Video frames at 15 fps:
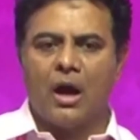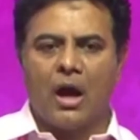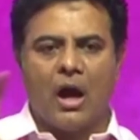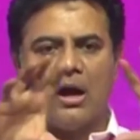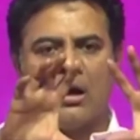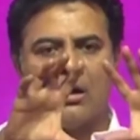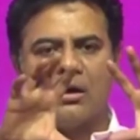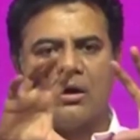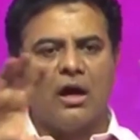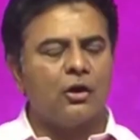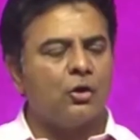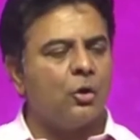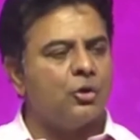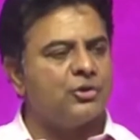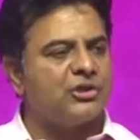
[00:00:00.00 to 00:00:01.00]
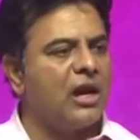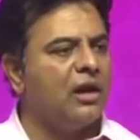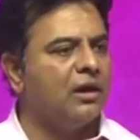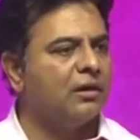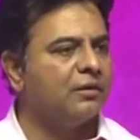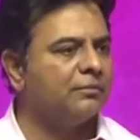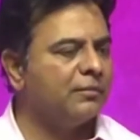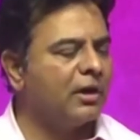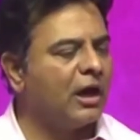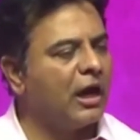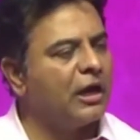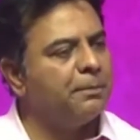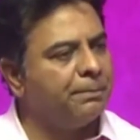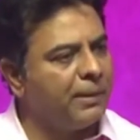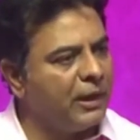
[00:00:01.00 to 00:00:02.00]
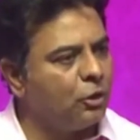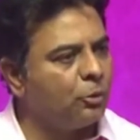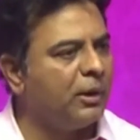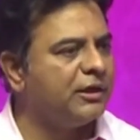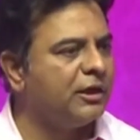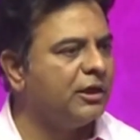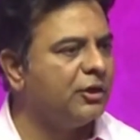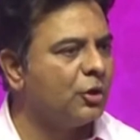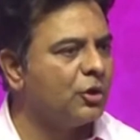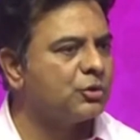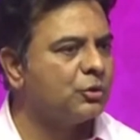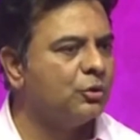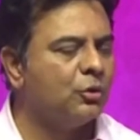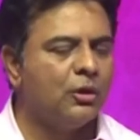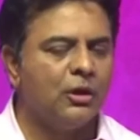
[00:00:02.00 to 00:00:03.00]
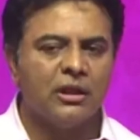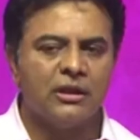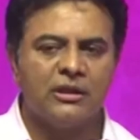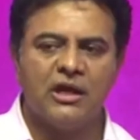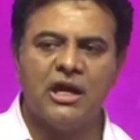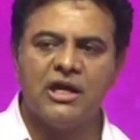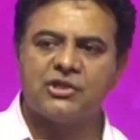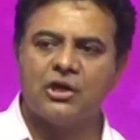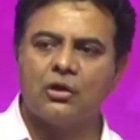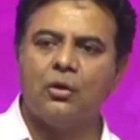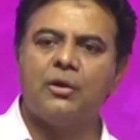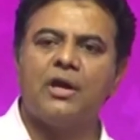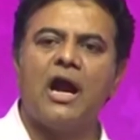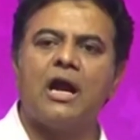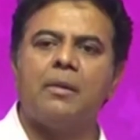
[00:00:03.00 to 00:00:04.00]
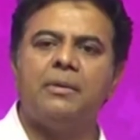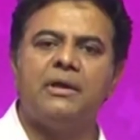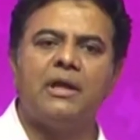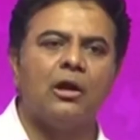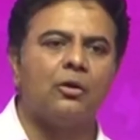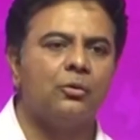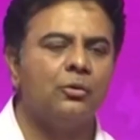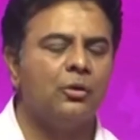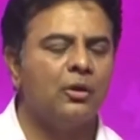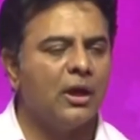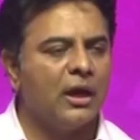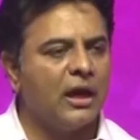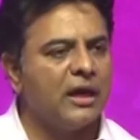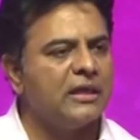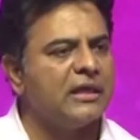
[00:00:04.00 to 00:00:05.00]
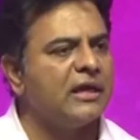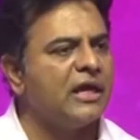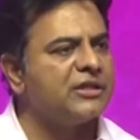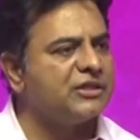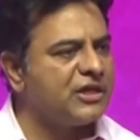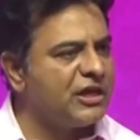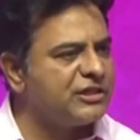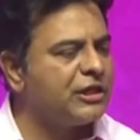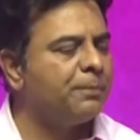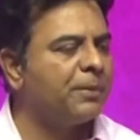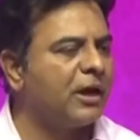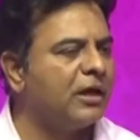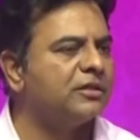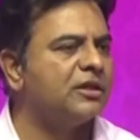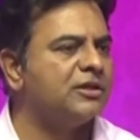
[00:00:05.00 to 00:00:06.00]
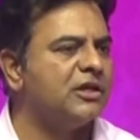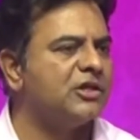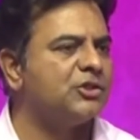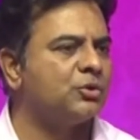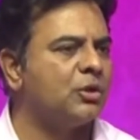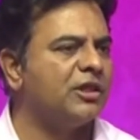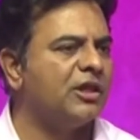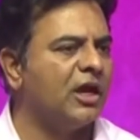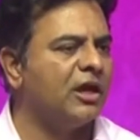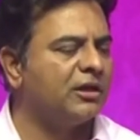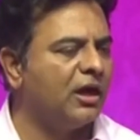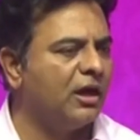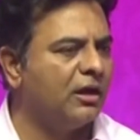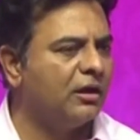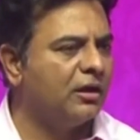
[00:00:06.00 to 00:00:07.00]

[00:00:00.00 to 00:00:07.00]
హర్ ఘర్ కో జల్ అని పేరు పెట్టి ఈరోజు దేశంలోని ఆడబిడ్డలకు ఏదైనా చేసే ప్రయత్నం చేస్తున్నది అంటే